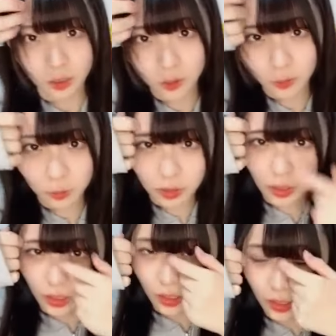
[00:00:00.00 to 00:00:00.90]
あソロぼ
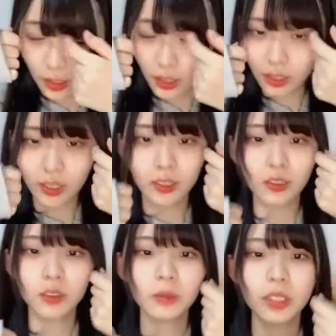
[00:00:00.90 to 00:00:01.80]
ち最近グ
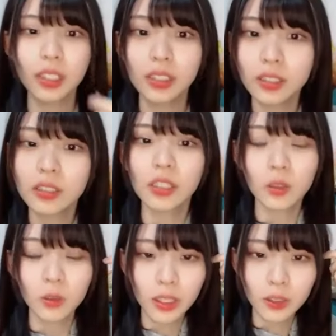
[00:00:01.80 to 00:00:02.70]
読みたいんですけ
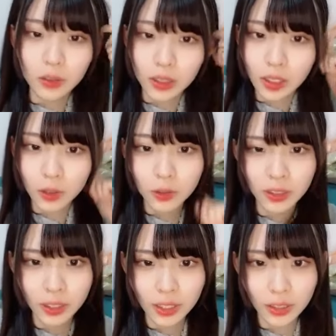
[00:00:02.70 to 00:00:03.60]
どにゃんこさん結婚
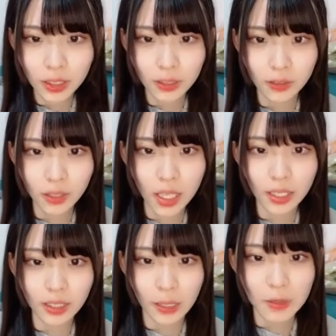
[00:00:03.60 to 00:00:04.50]
して規約違反なので
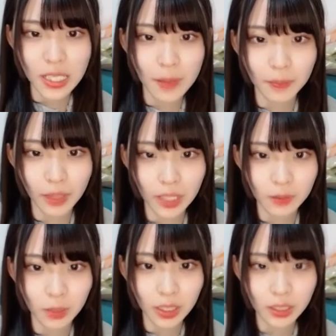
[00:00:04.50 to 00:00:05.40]
すいません
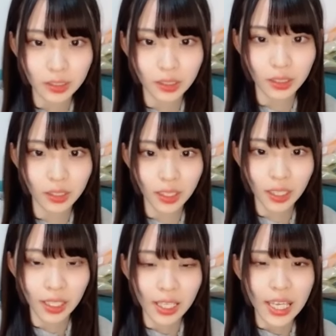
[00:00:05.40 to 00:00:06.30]
ハートもありがとうえ岩盤
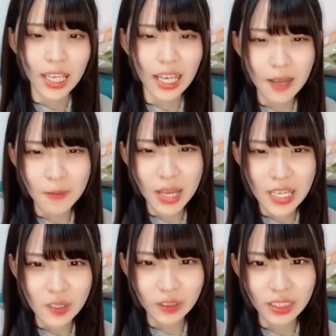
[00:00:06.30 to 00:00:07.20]

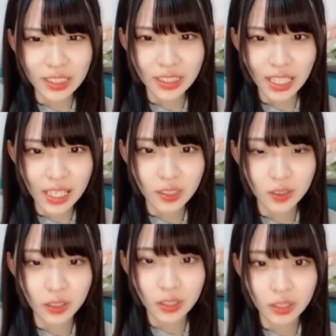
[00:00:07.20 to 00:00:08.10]
浴行
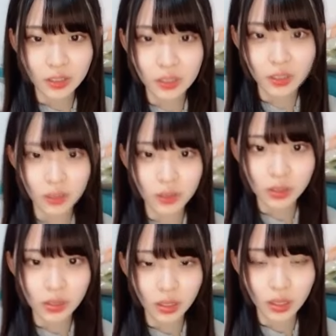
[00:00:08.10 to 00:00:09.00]
そうゆいなとずっと行
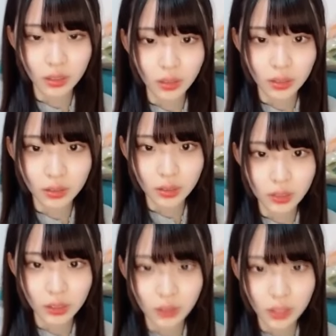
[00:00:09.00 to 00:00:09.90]
こうって言ってるんで
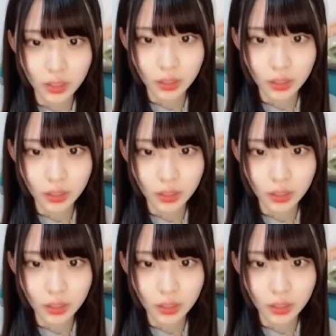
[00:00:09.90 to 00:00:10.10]
すよね